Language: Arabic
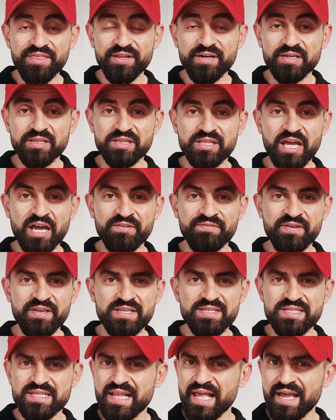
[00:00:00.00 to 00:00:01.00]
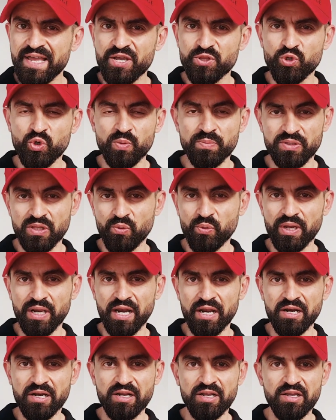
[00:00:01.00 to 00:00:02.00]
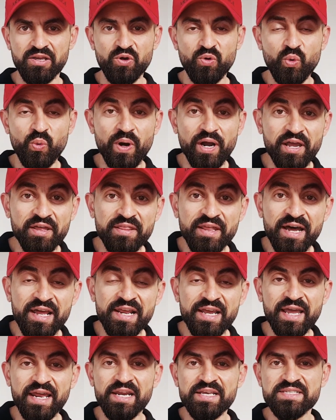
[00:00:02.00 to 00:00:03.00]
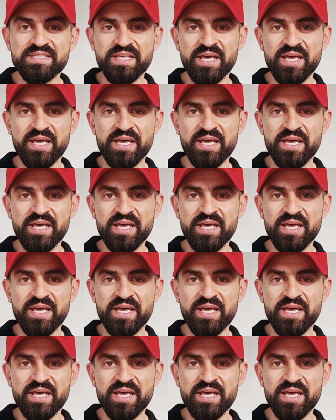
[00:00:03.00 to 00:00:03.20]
أثر التحفيز لا يدوم طويلا وكذلك